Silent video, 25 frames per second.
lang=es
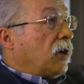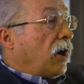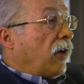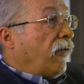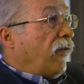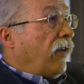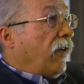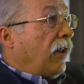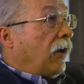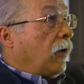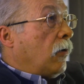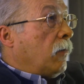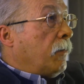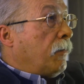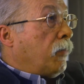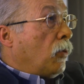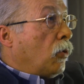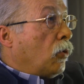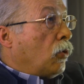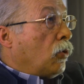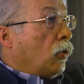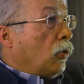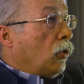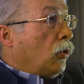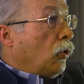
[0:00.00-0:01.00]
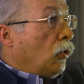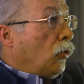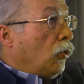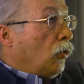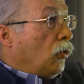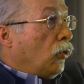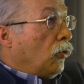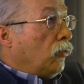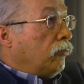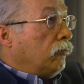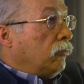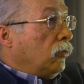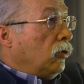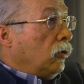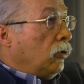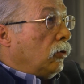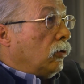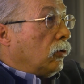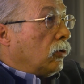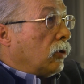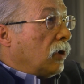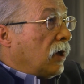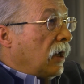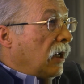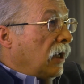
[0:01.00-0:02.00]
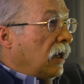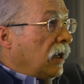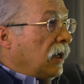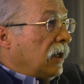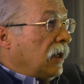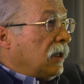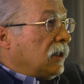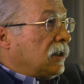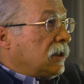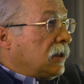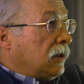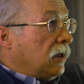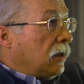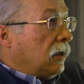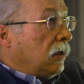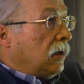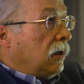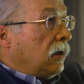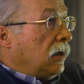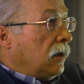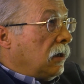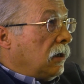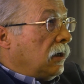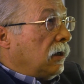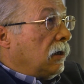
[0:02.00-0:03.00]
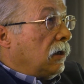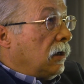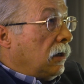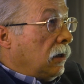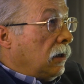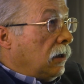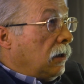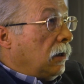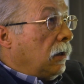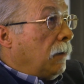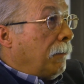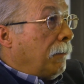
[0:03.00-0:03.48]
refleja un poco lo que es eh, el